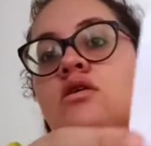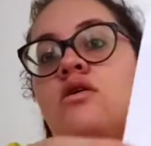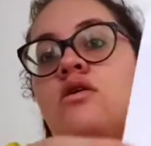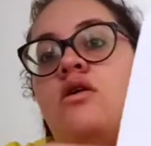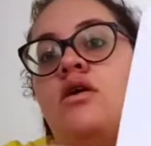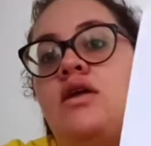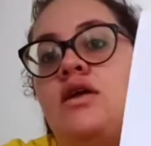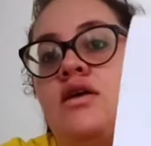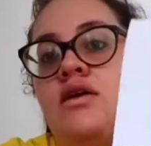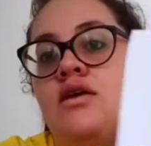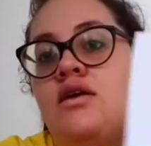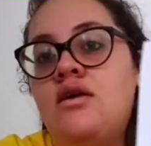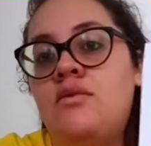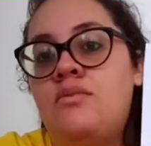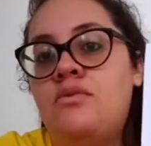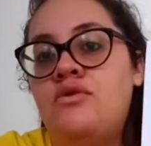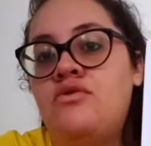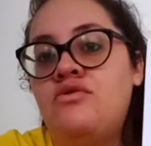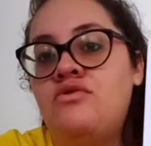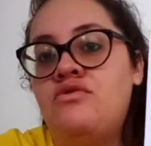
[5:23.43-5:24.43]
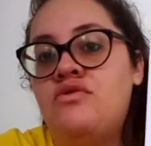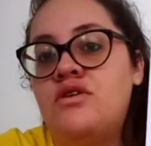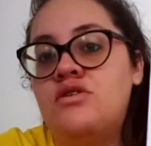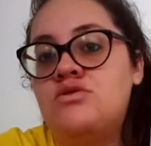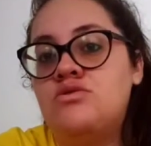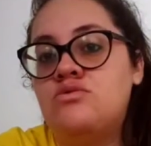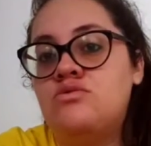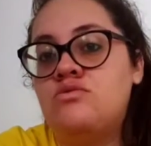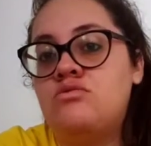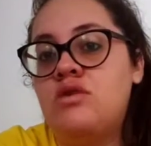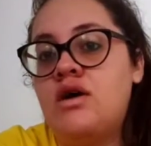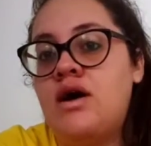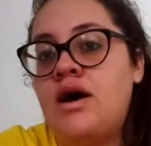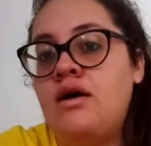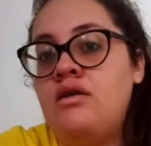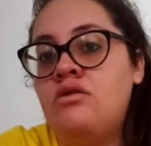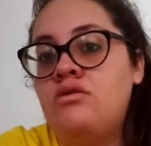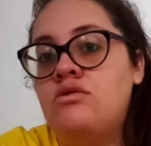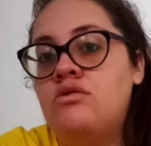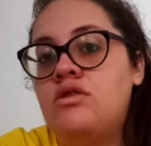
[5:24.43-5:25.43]
Olha aqui, a prof fez um
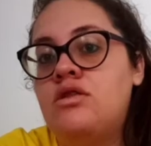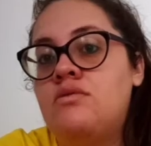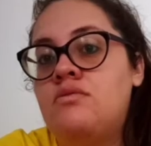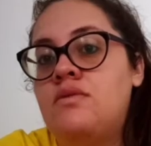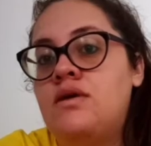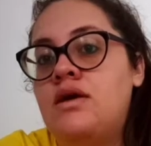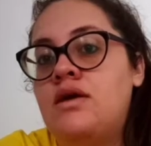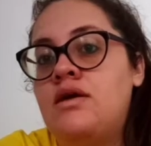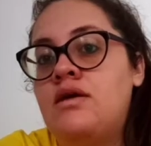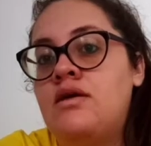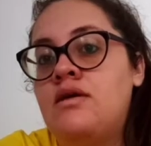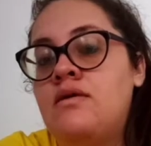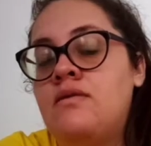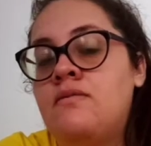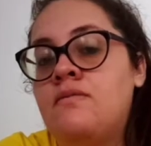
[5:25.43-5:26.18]
gato também.